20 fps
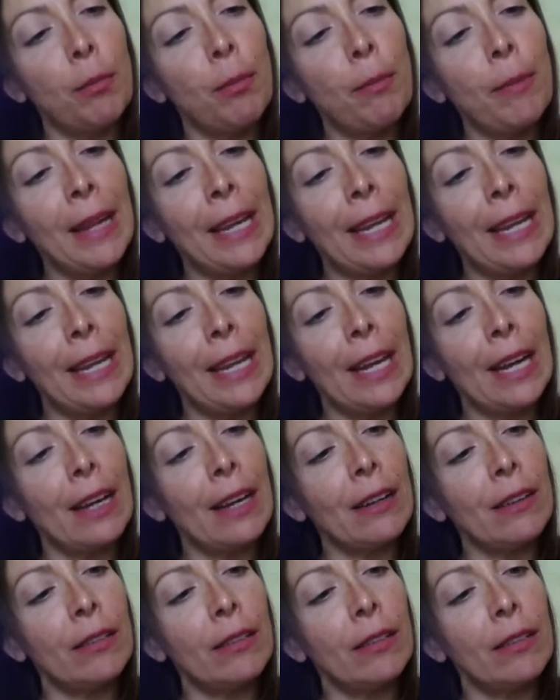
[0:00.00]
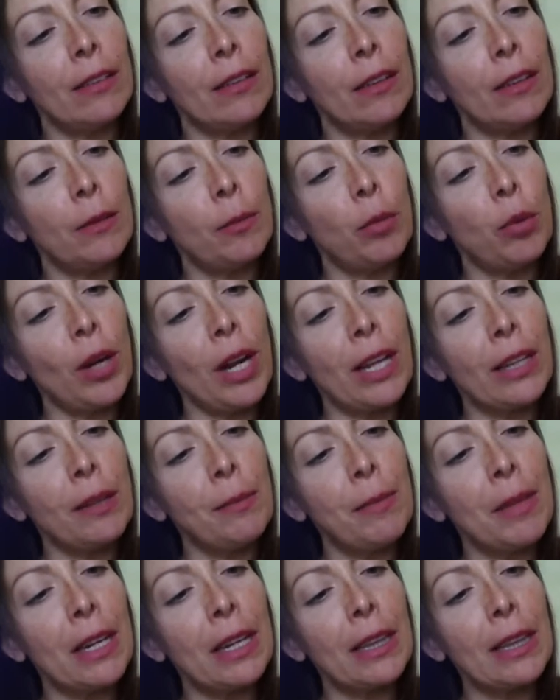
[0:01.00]
mela, eh, purè
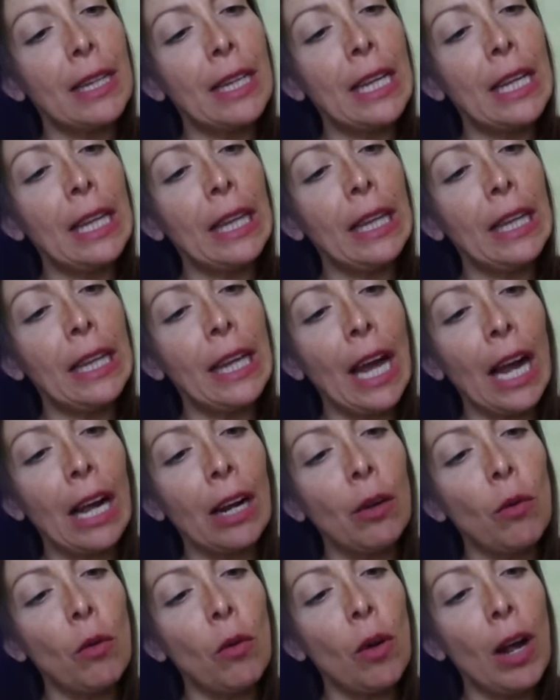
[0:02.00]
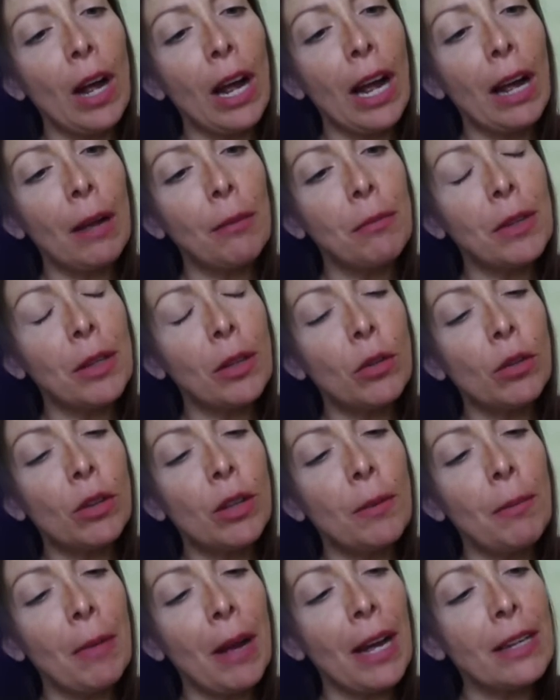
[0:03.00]
di mirtilli, acqua, amido
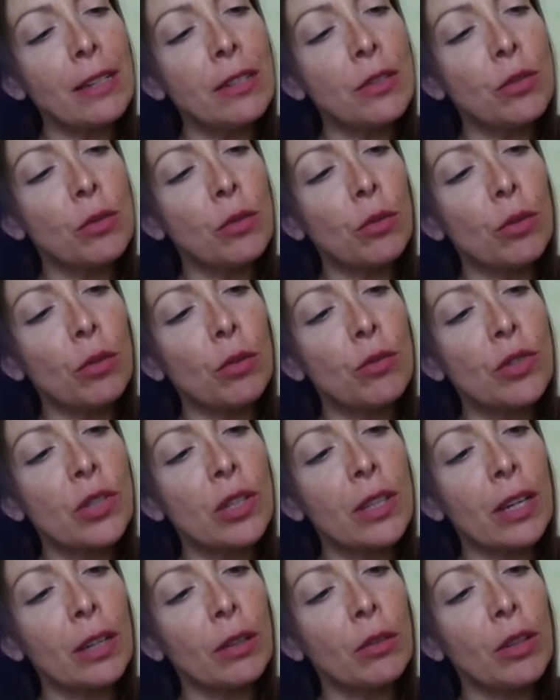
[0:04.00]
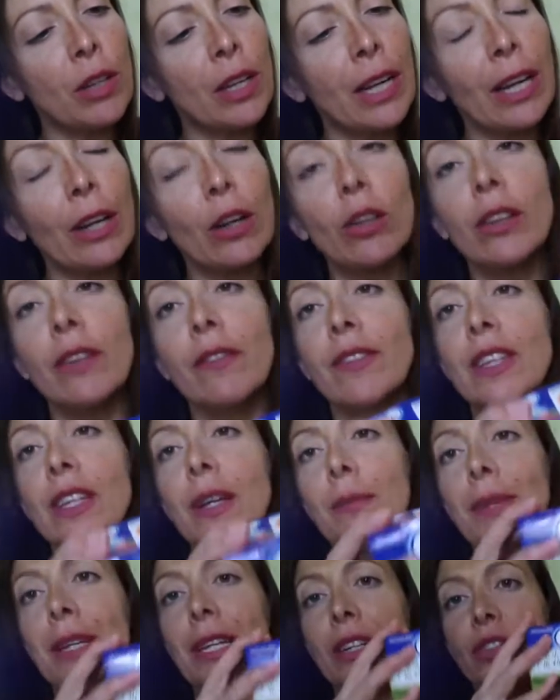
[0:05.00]
di mais, succo concentrato di carota,
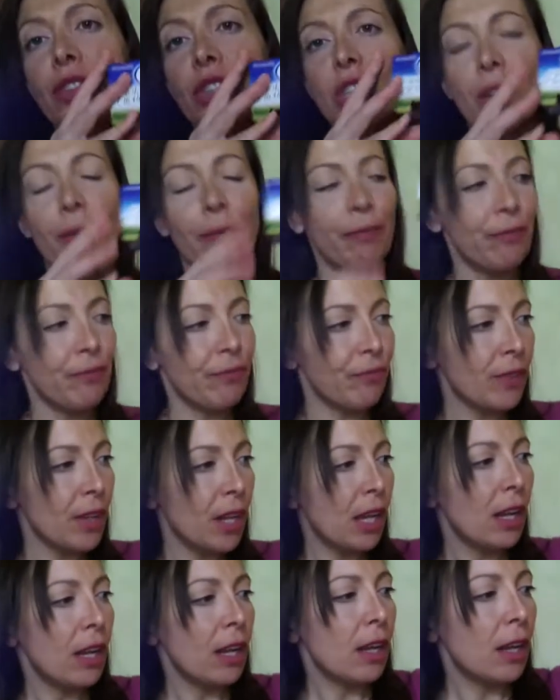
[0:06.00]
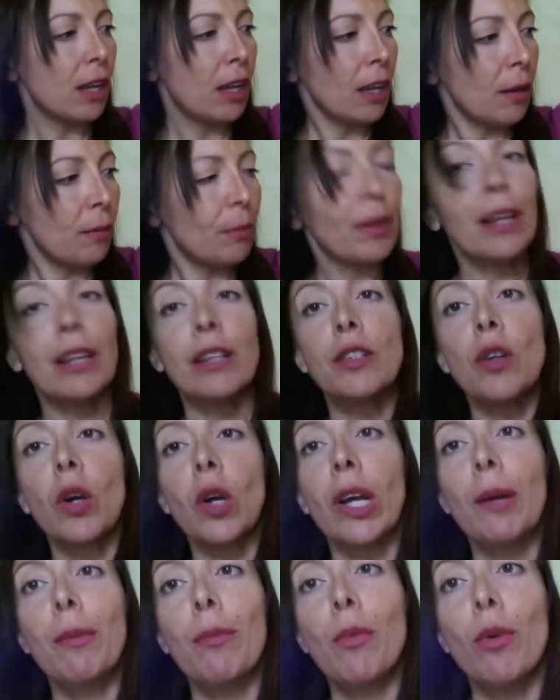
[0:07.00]
vitamina C perché
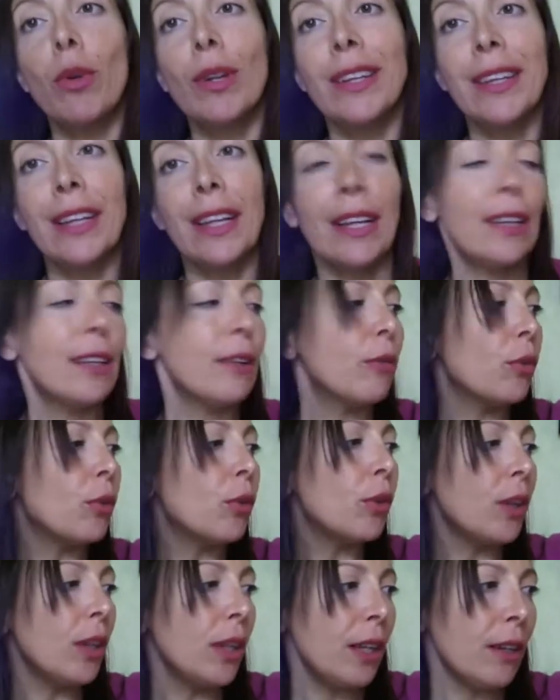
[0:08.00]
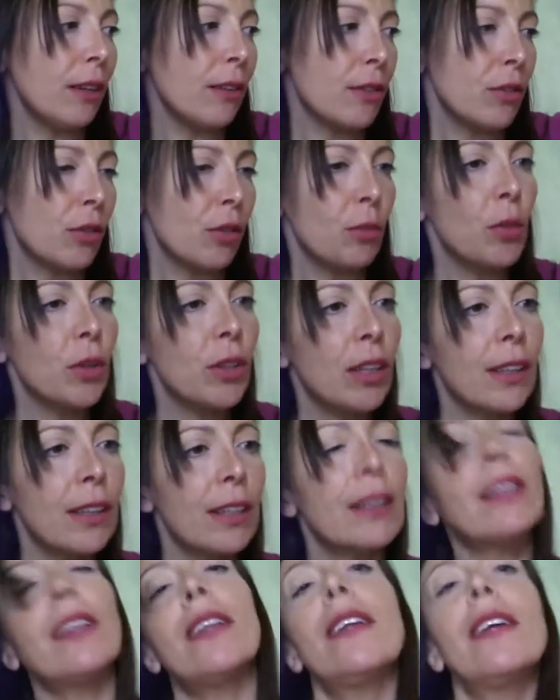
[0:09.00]
so che molte di voi sono molto
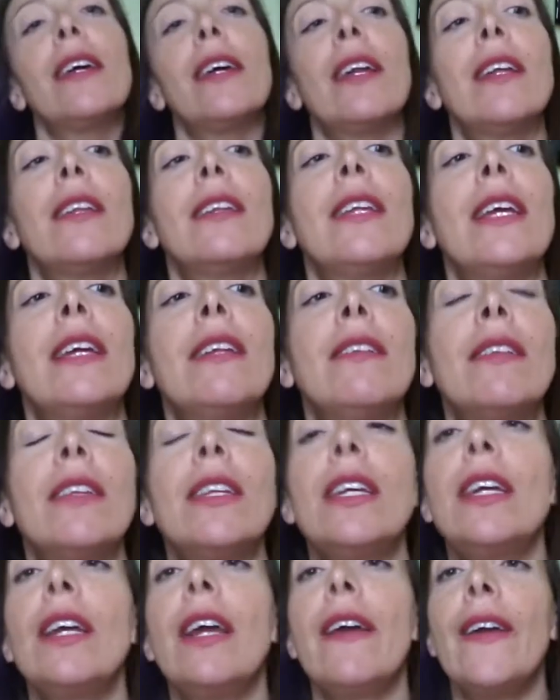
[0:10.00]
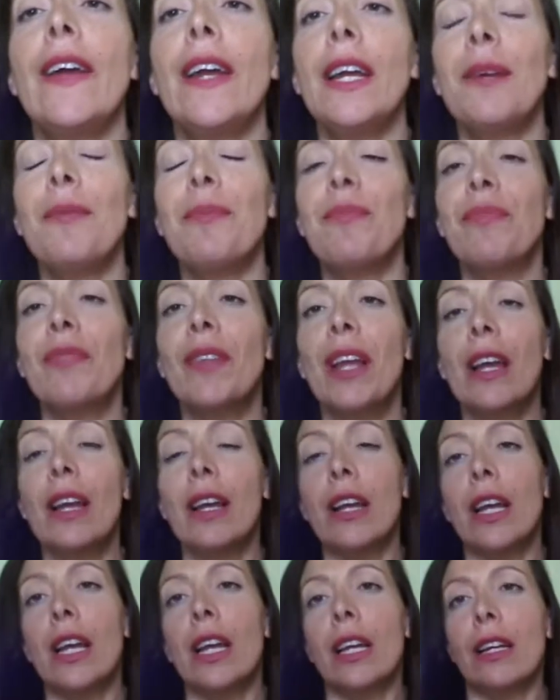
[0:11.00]
attente agli ingredienti e
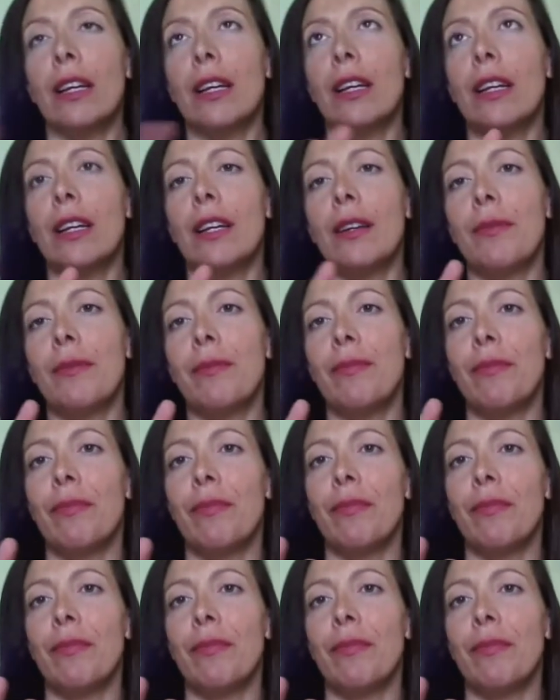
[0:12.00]
eh,